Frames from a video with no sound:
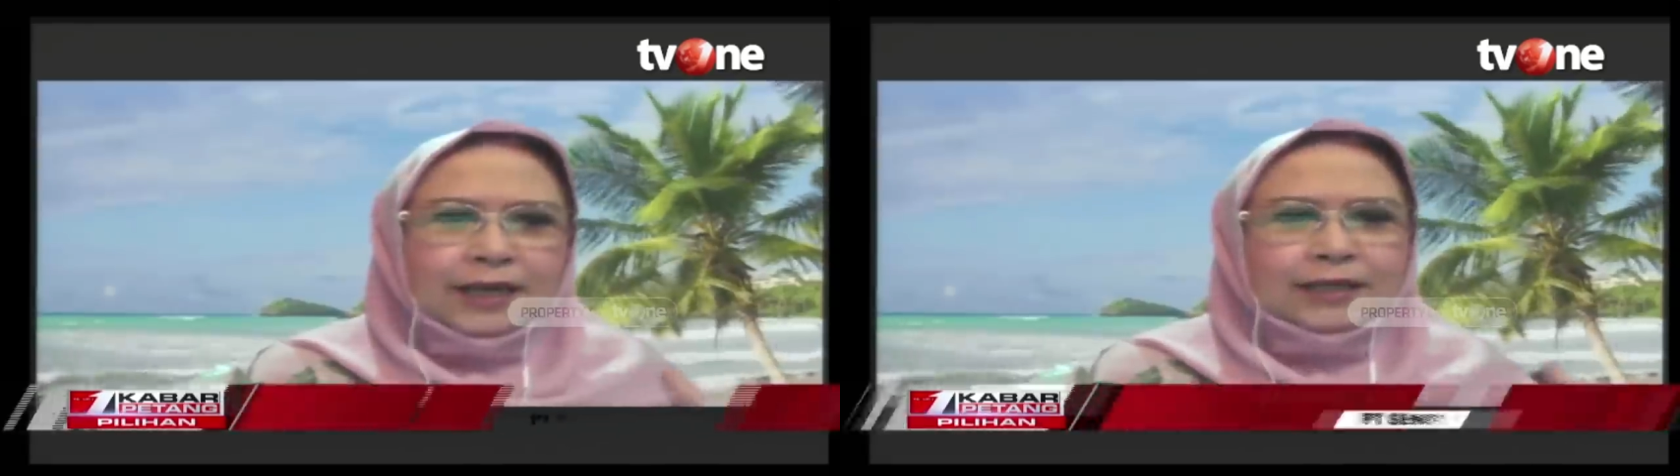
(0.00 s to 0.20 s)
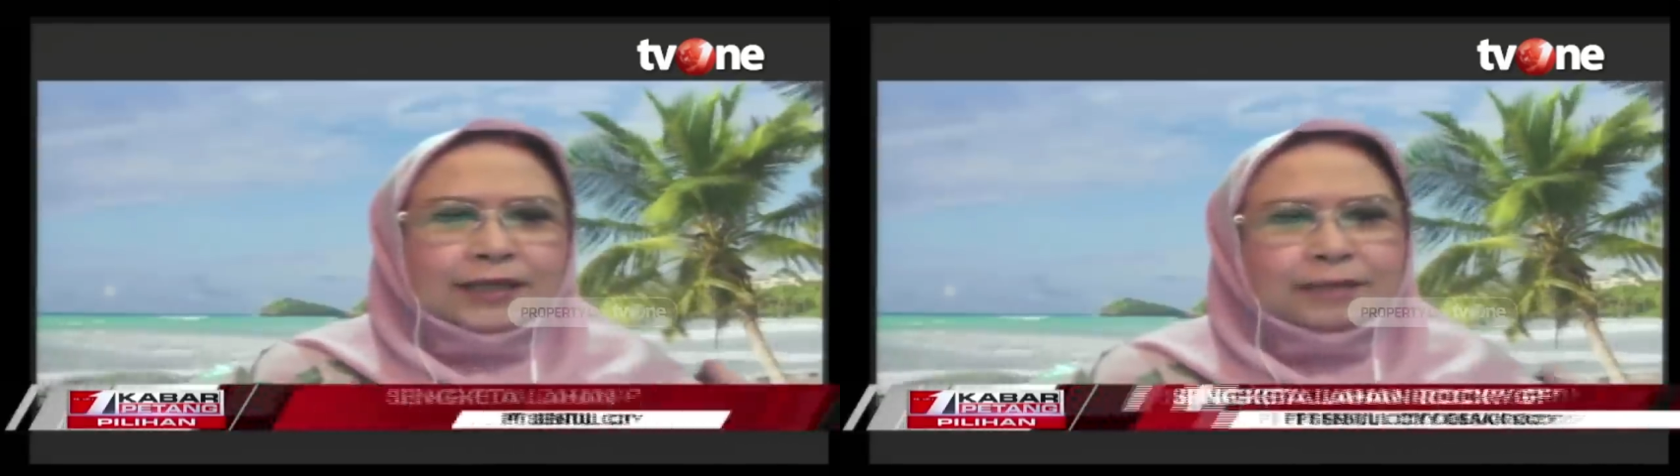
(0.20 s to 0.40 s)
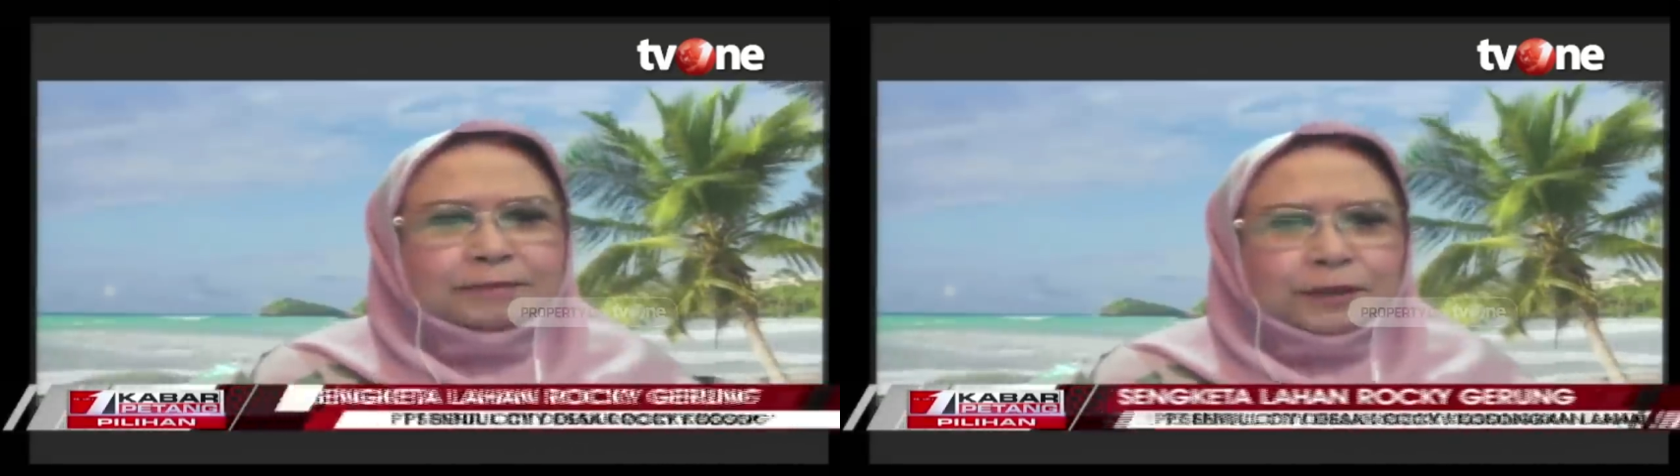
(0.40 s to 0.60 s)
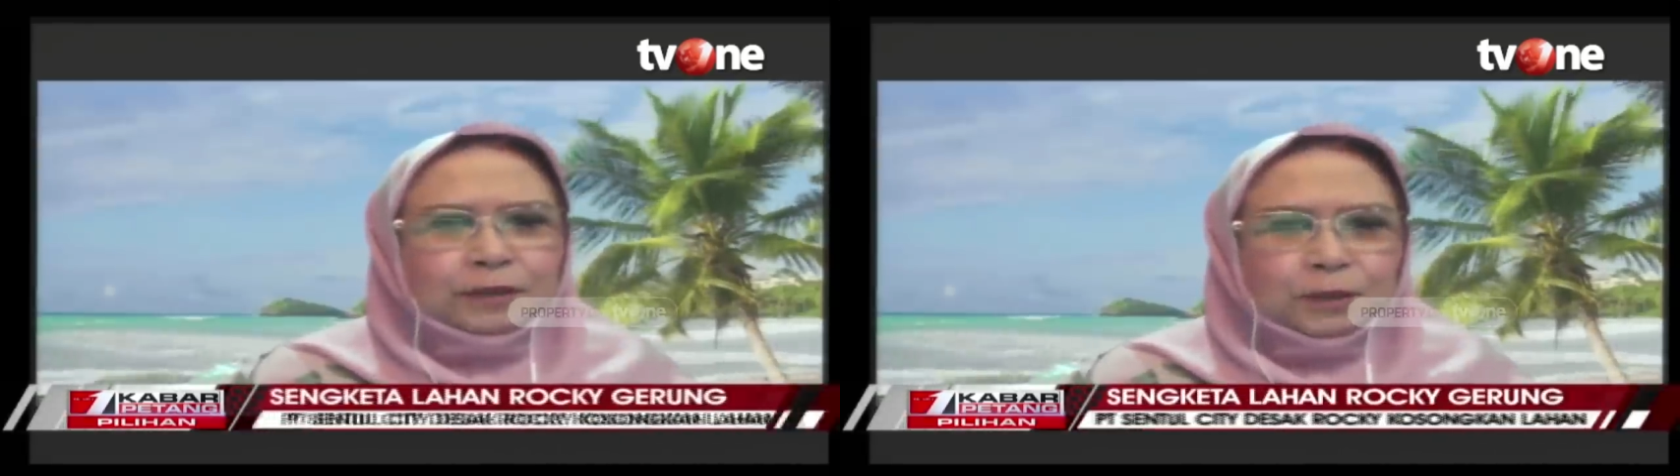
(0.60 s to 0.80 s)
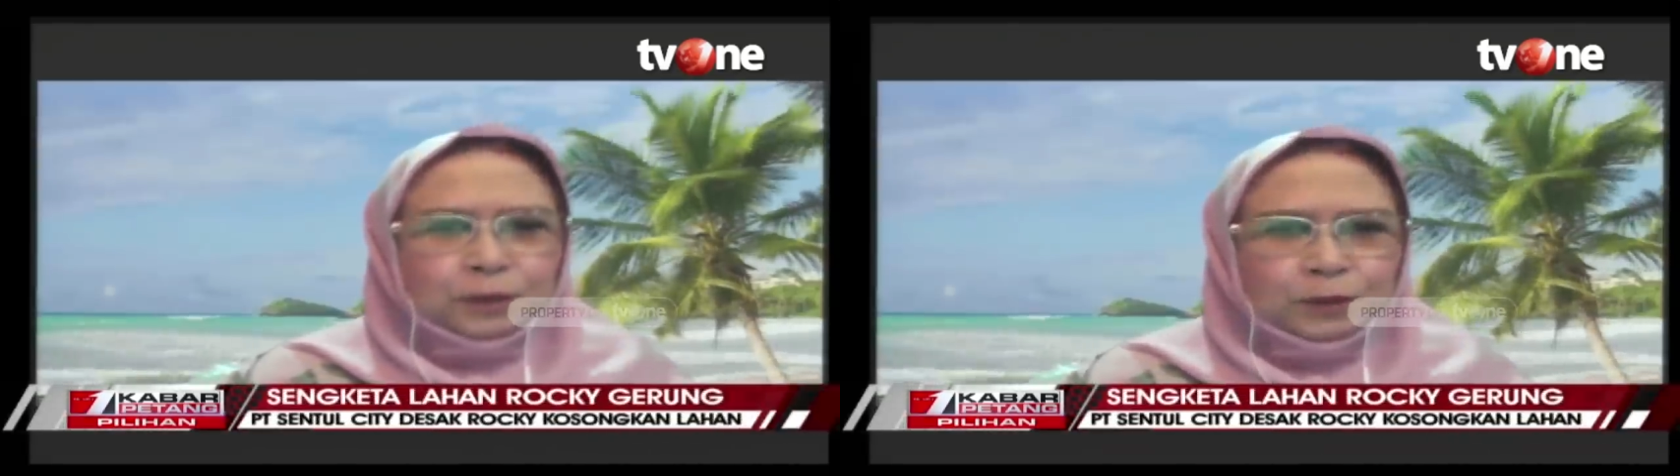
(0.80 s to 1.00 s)
garap
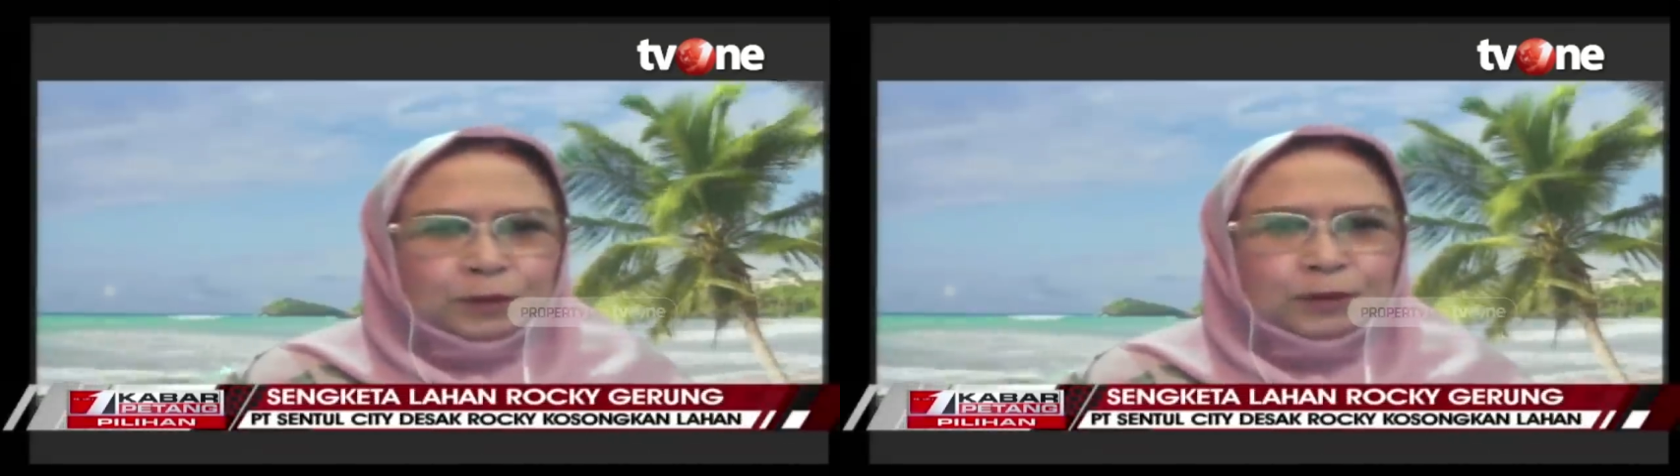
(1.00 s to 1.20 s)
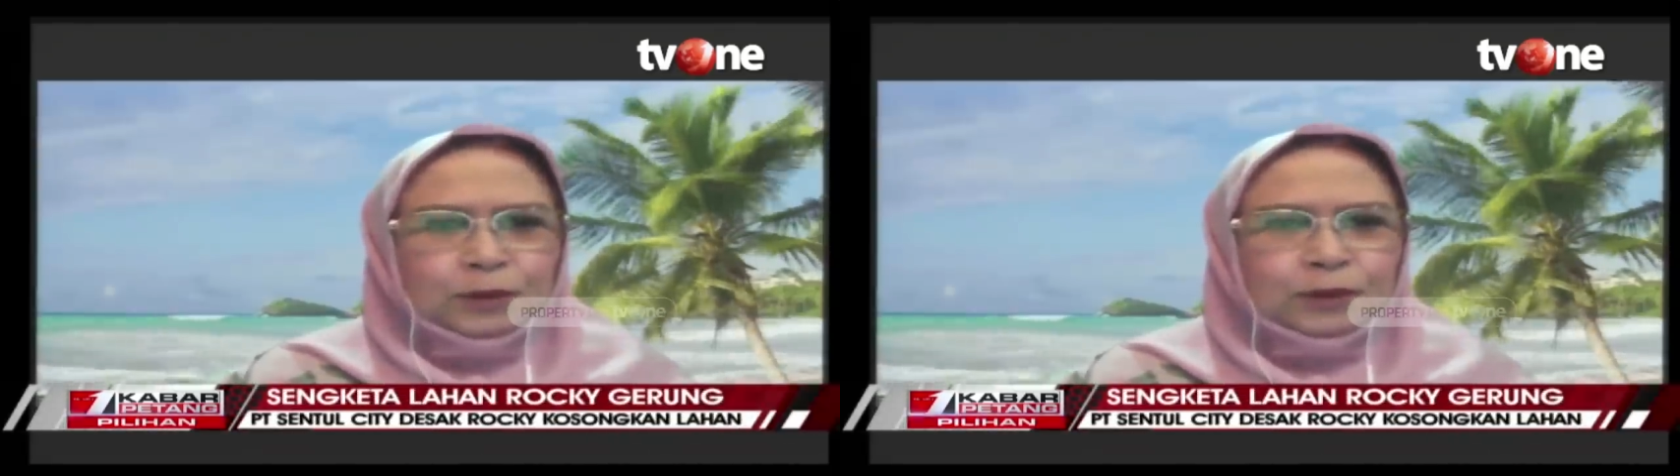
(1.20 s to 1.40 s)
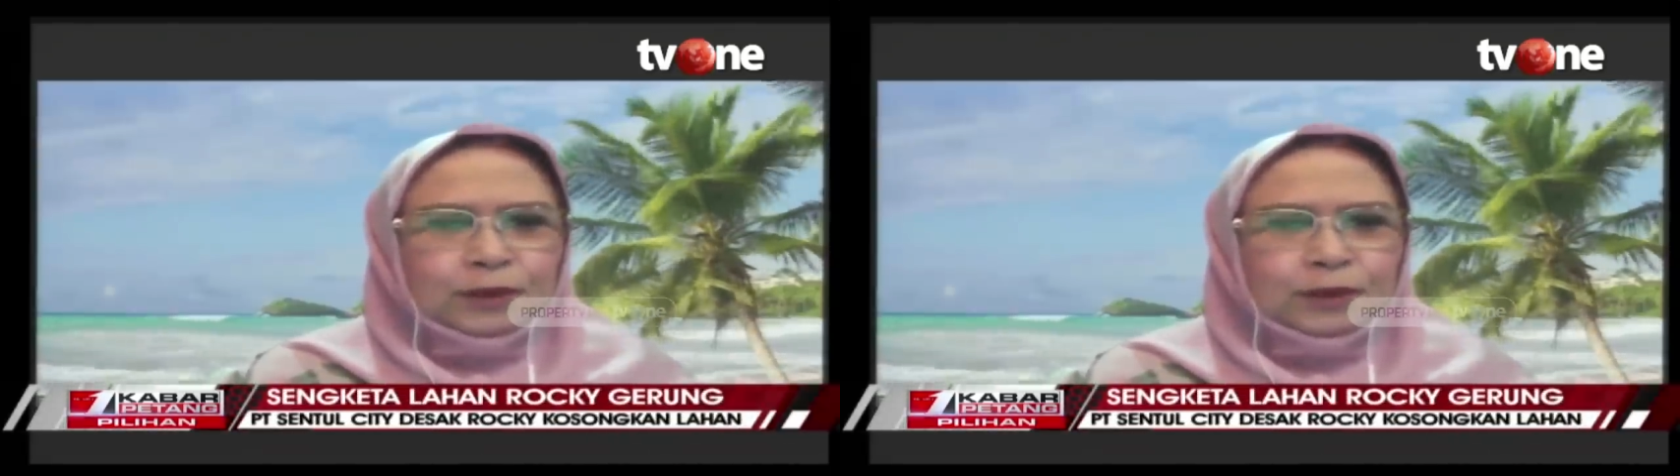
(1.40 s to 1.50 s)
itu